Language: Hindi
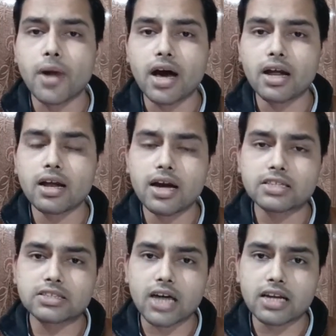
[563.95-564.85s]
बारह
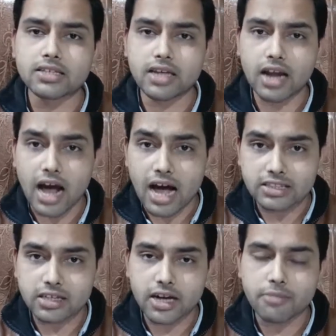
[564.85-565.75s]
लाख चालीस हजार
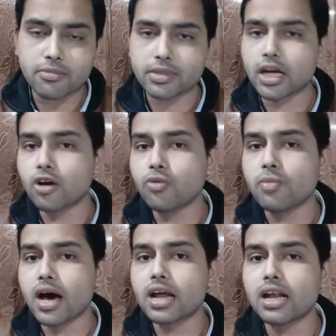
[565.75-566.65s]
आज के टाइम में बता रहा
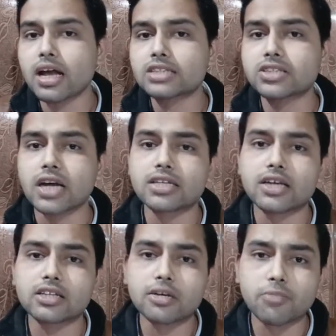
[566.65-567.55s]
हूँ बारह लाख चालीस
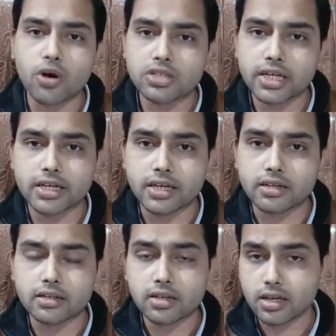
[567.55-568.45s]
हजार तक पहुंच गई है
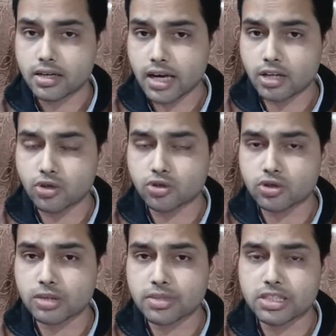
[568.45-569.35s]
यानी कि
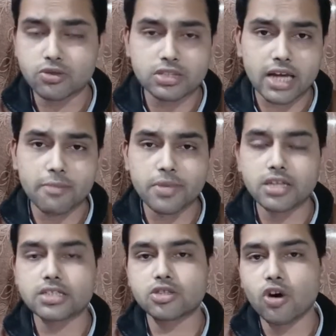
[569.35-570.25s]
दोस्तों समझिए उस टाइम
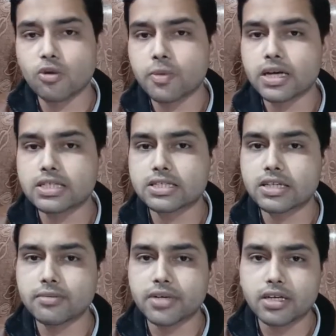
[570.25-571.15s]
पे सौ रुपए की
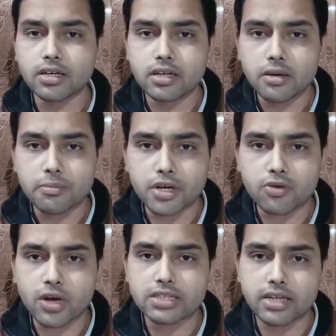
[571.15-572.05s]
जिसने भी
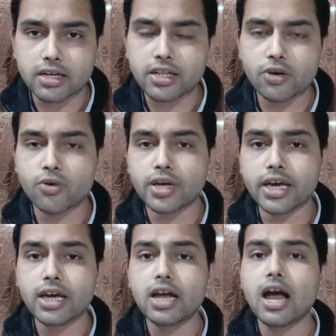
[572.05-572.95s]
बिटकॉइंस खरीदे
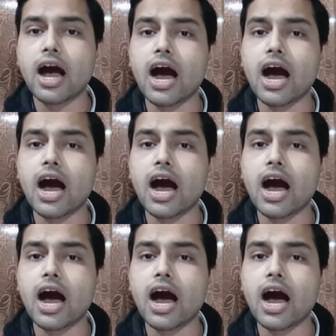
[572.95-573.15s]
होंगे